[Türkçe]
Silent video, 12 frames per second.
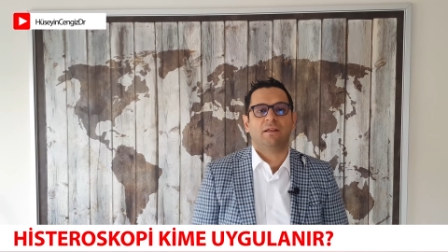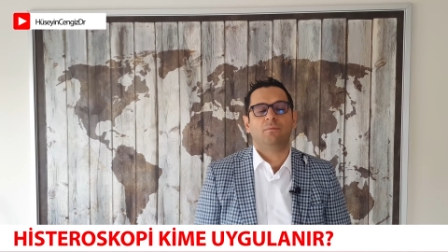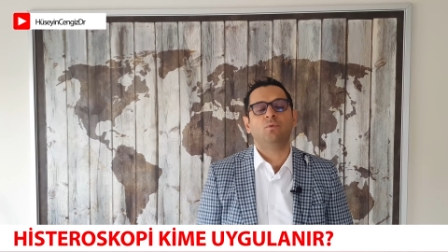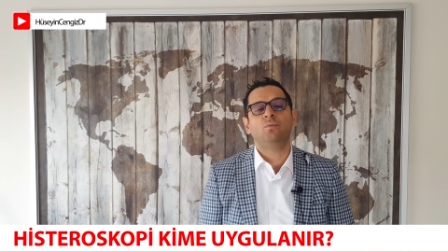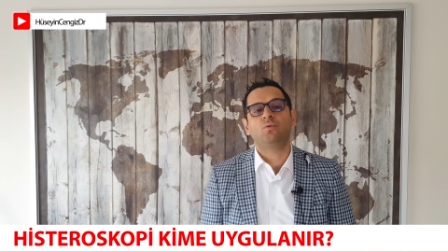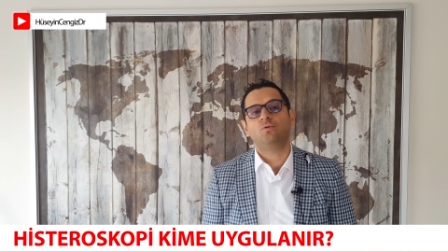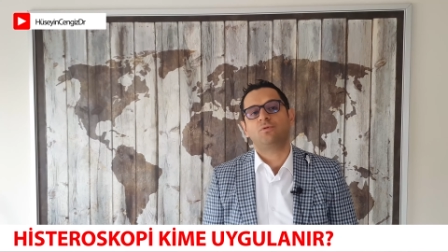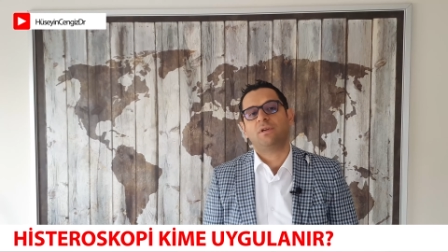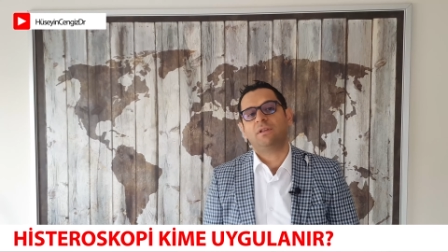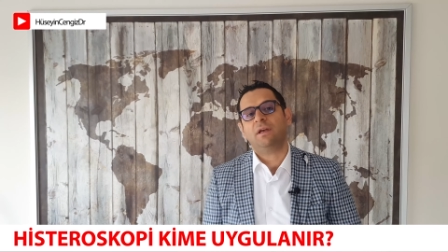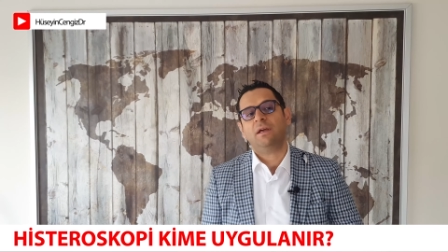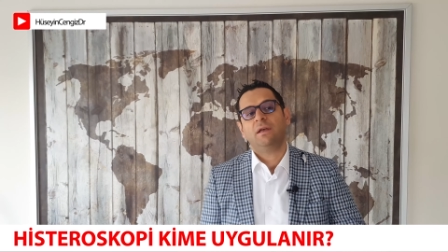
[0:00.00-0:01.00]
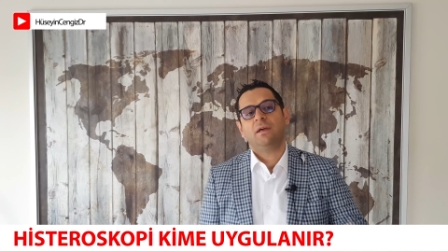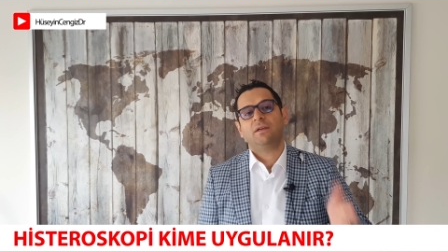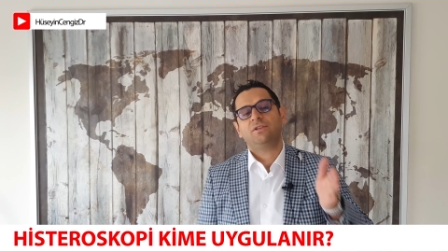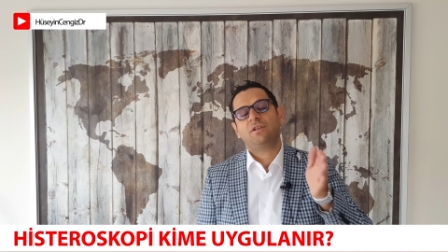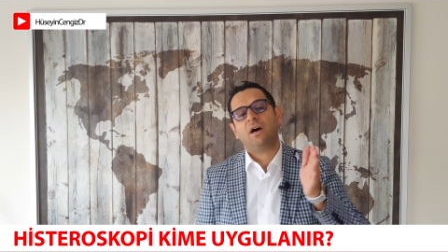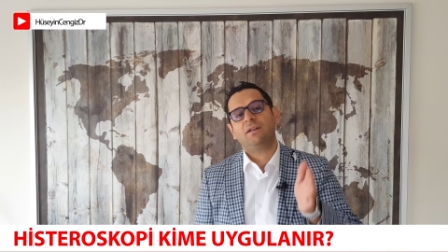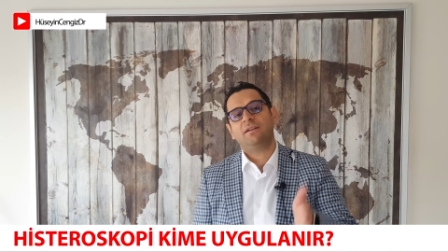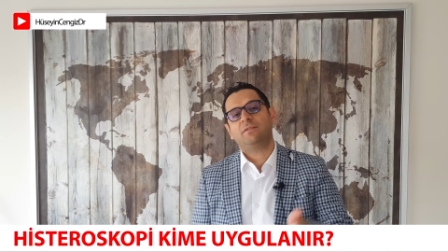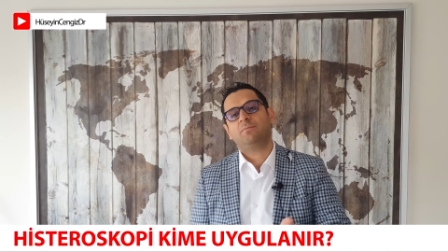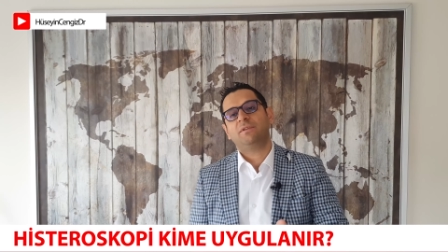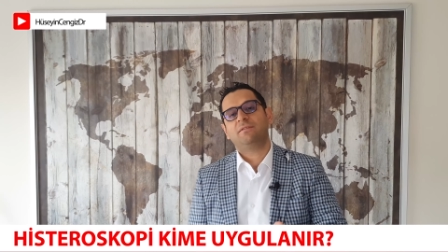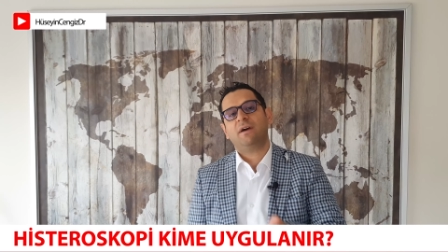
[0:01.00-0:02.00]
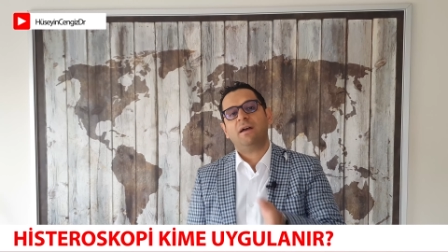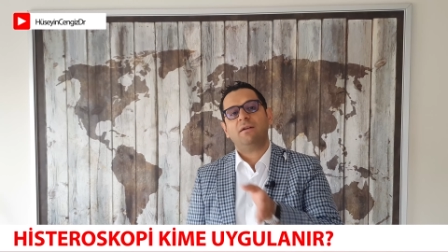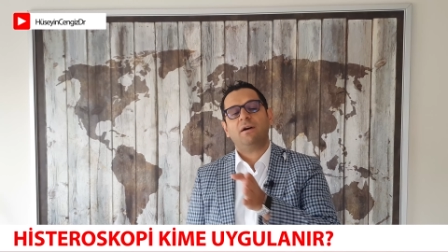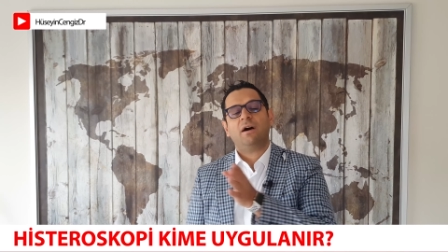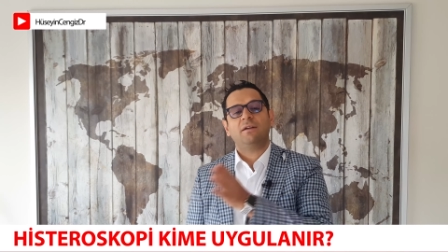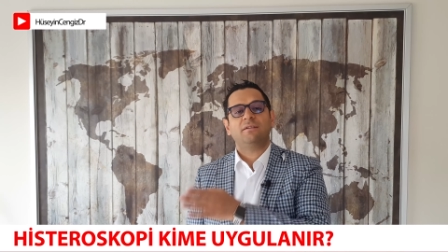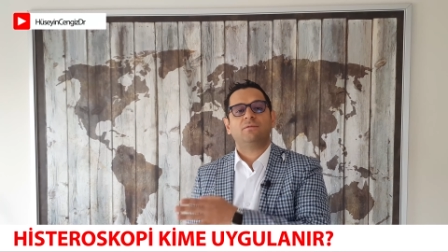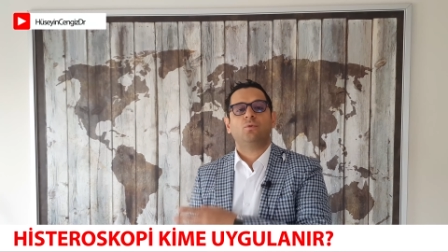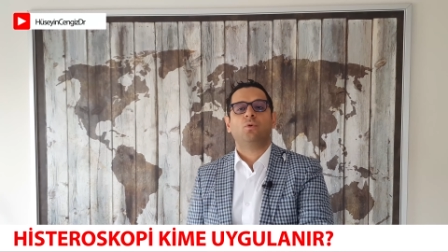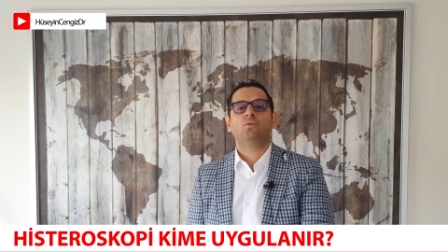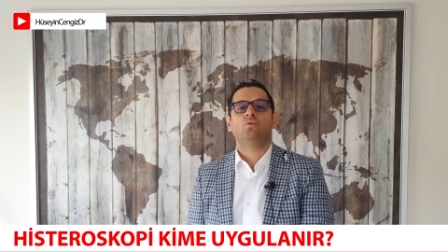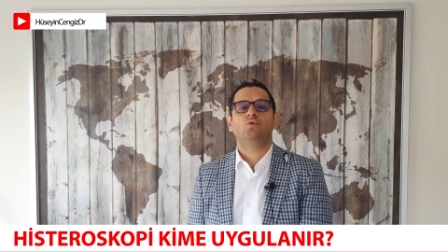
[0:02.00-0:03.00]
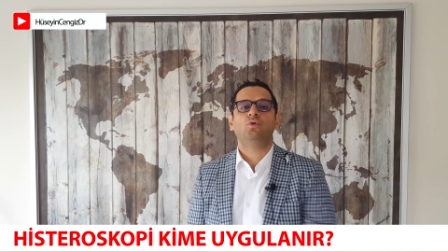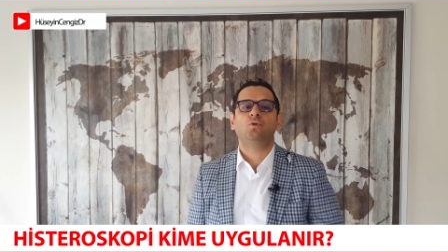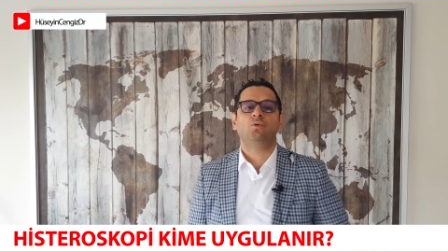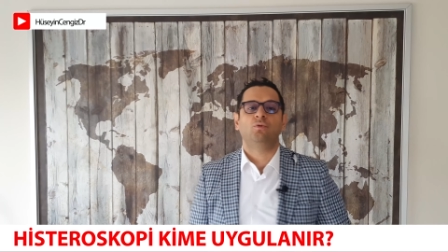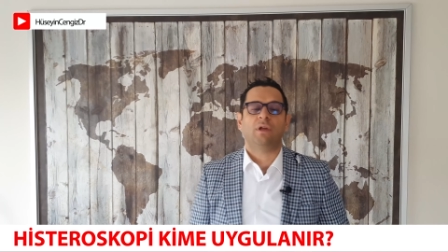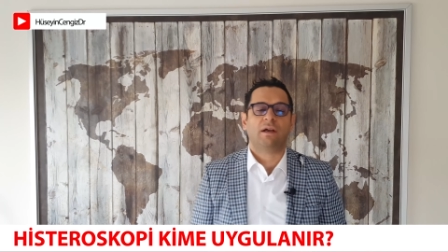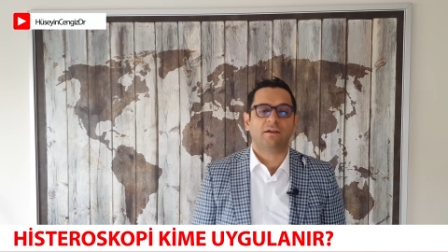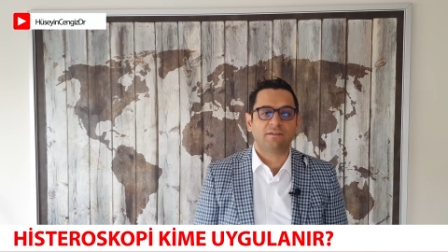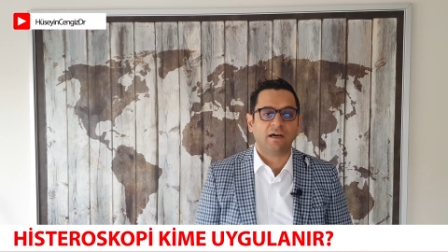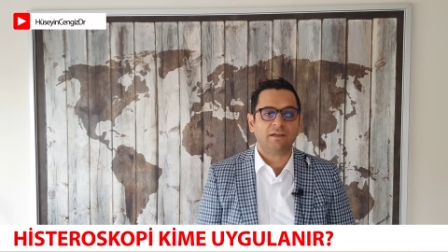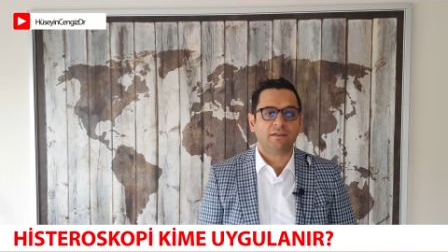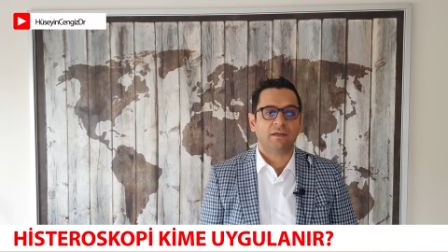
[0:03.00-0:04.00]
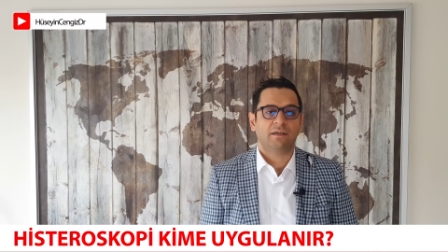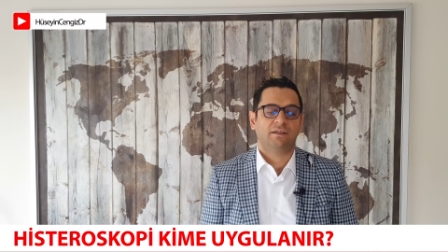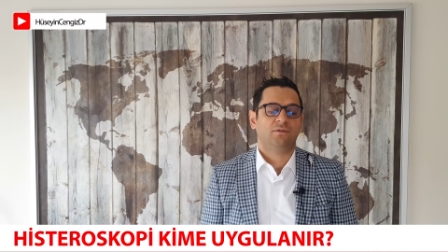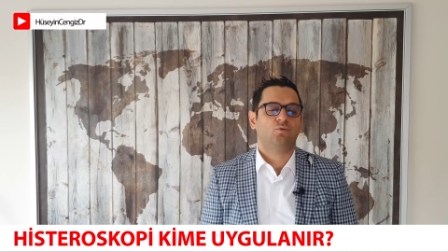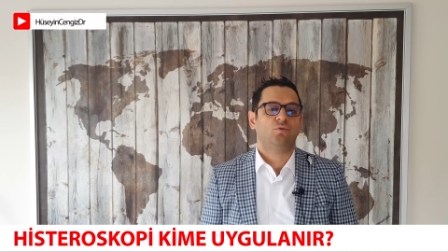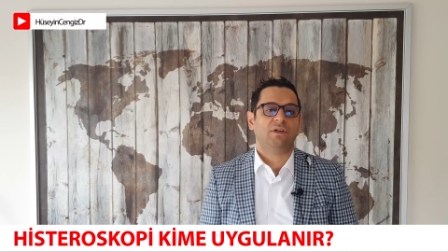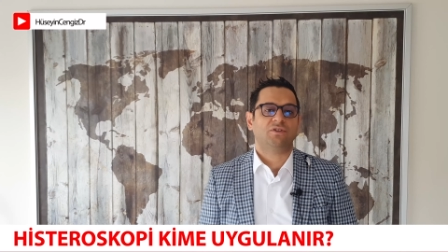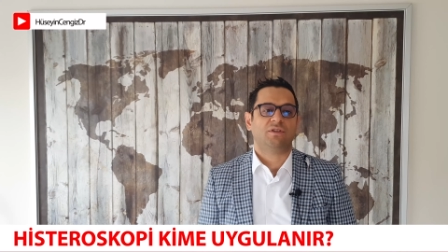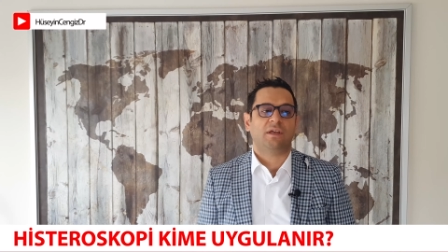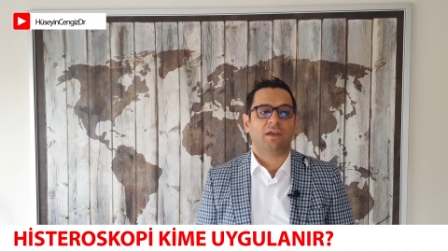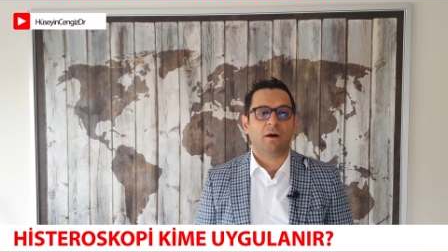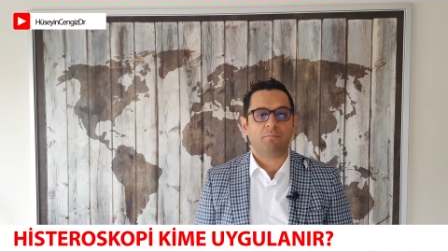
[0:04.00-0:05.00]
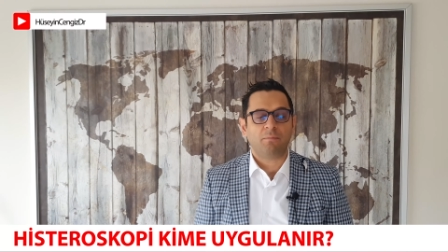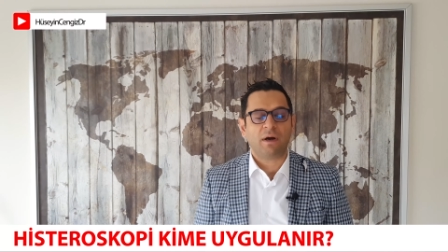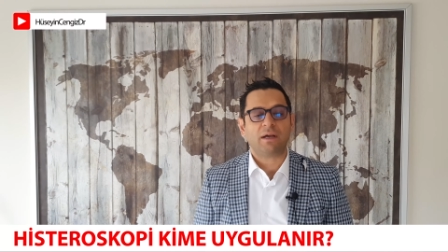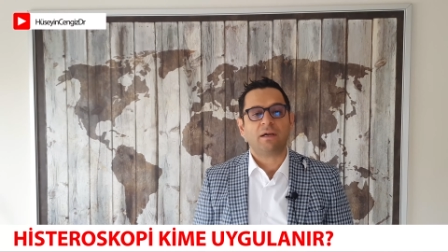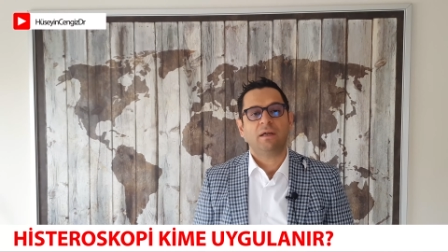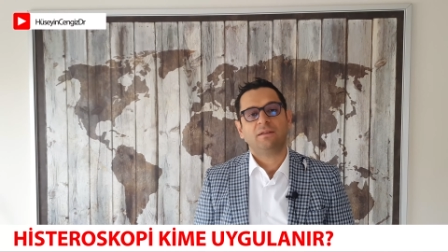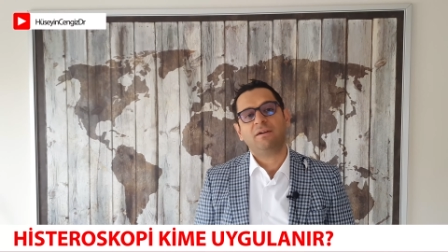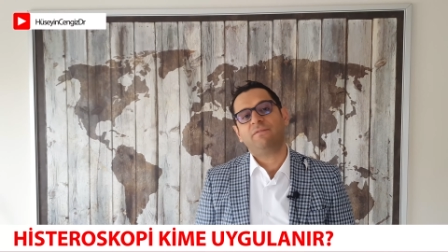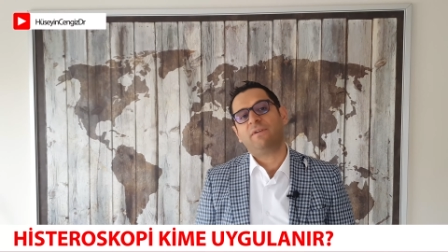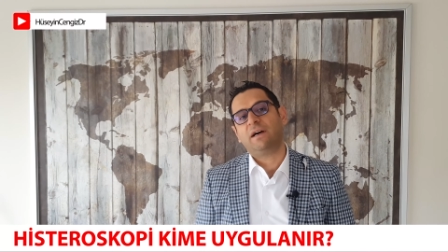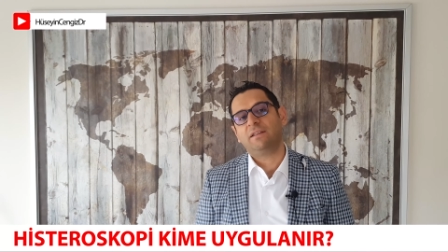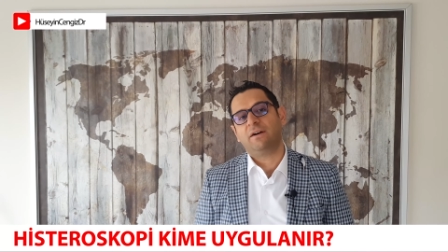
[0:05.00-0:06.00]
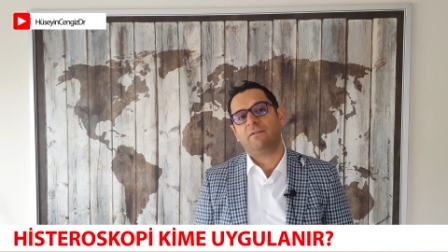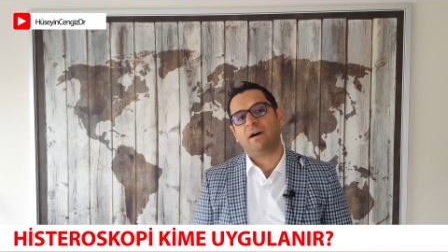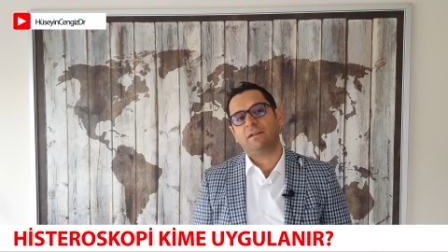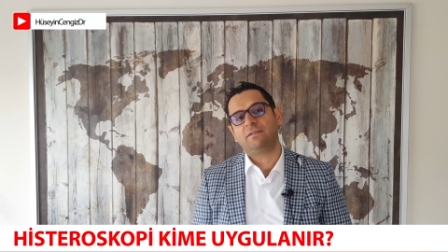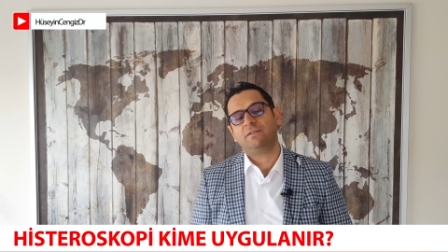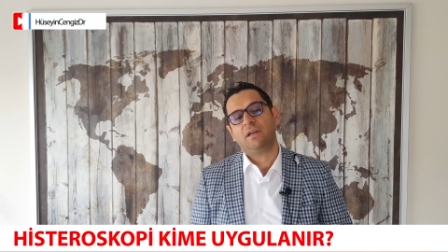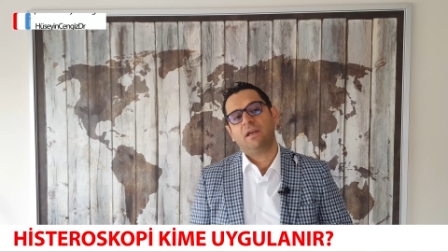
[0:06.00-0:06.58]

Mümkünse de işte adet biter, adetin 10. gününe kadar ki süreçte yapmak da fayda vardır.